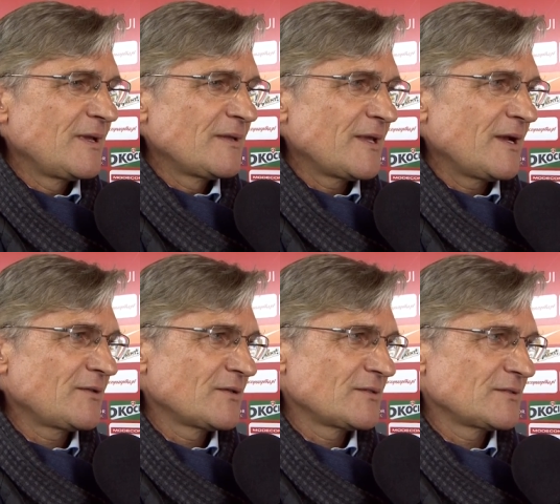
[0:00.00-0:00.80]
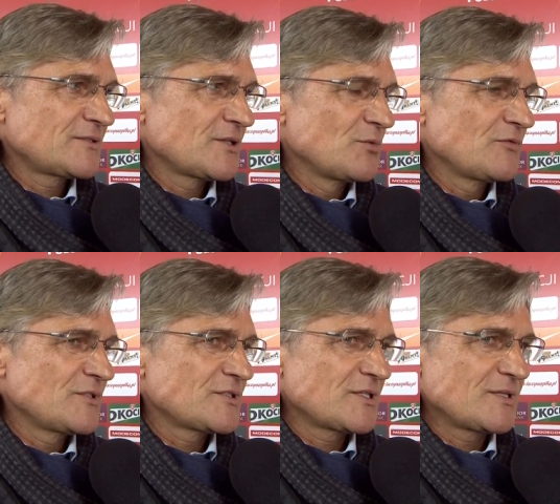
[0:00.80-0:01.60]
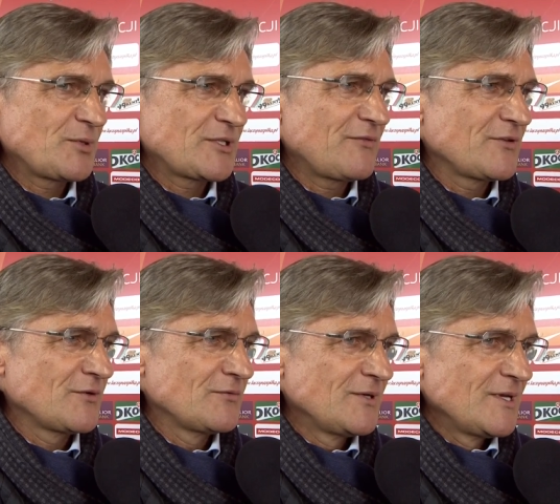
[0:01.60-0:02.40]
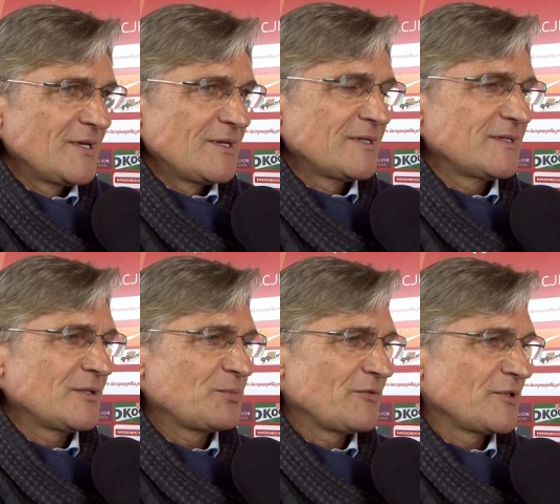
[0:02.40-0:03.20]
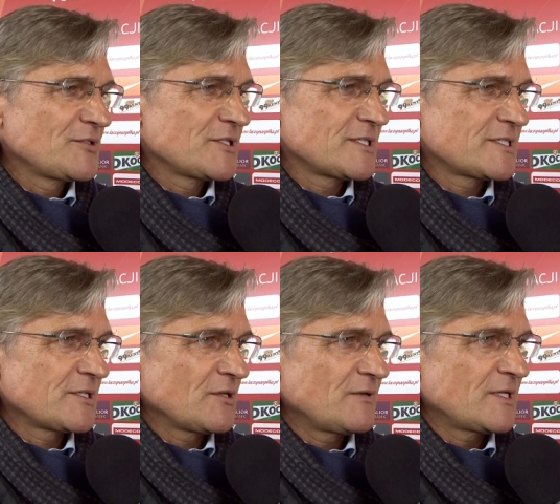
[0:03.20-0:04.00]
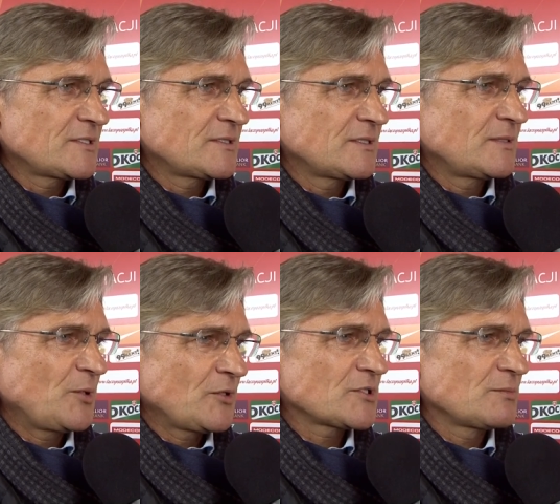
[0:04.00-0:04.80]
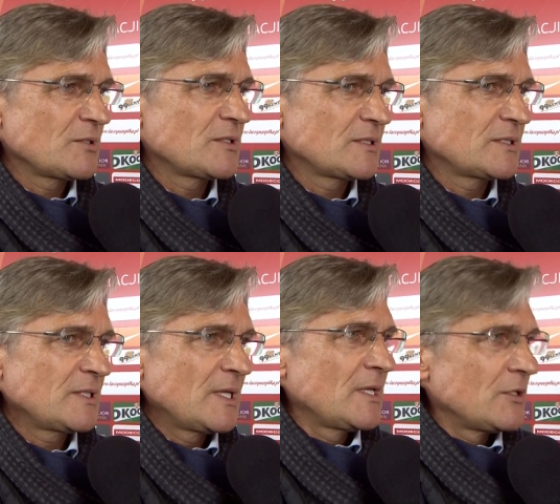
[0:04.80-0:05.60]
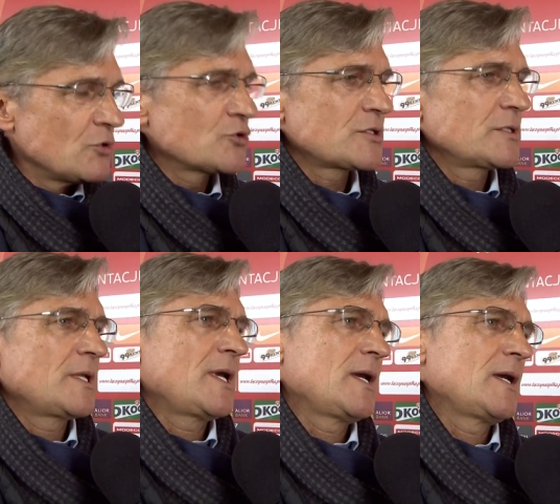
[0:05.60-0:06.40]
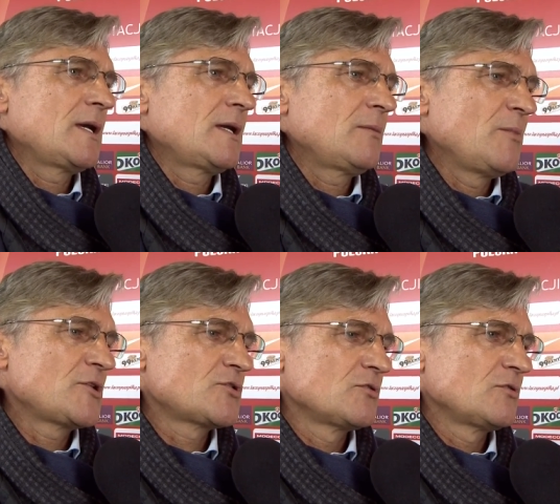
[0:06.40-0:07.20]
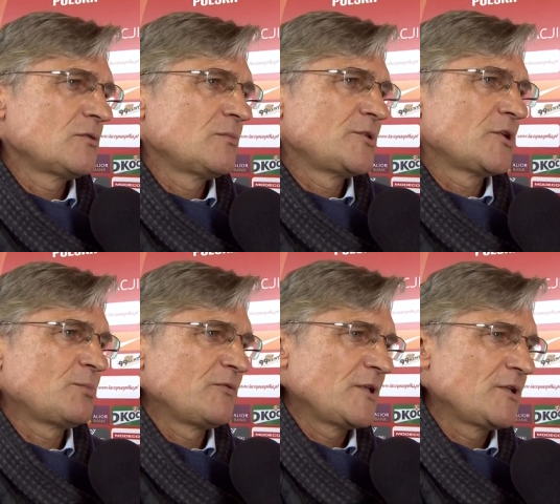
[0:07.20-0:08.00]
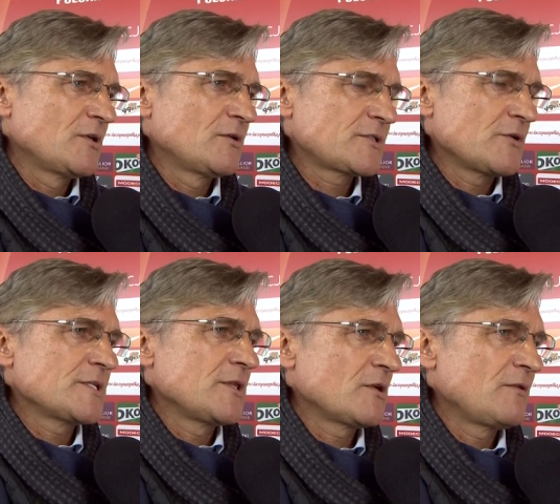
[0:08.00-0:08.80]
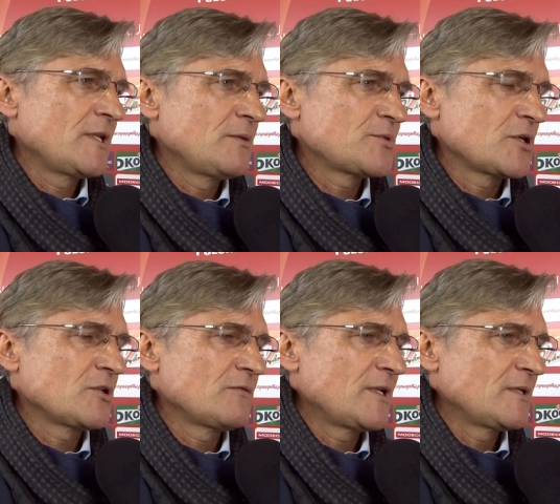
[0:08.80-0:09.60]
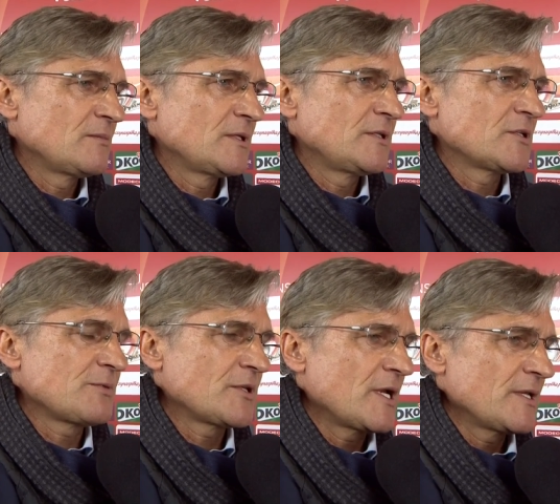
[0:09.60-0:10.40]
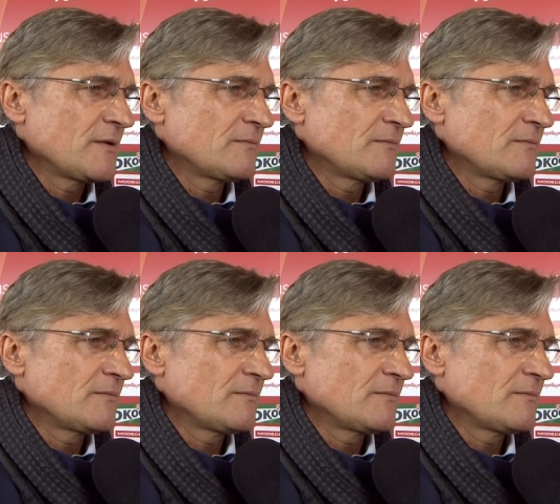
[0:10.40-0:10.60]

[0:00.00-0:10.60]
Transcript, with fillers: tak to się mówi, że potrafią e, odpowiednio się zresetować i po to, żeby już na meczu być odpowiednio skoncentrowanym i przygotowanym e, do spotkania.